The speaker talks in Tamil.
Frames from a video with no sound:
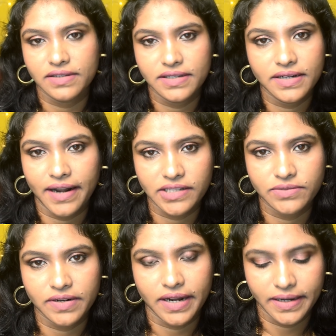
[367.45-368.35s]
வந்து
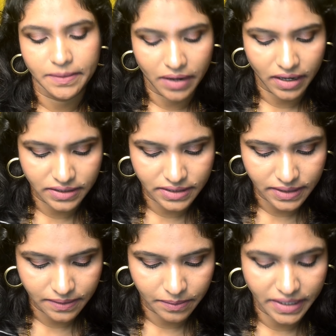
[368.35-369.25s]
ட்ரான்ஸ்ஃபர் கண்டிப்பாக ஆகுது
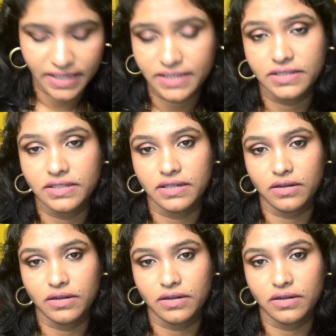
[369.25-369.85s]
பட் இட் இஸ்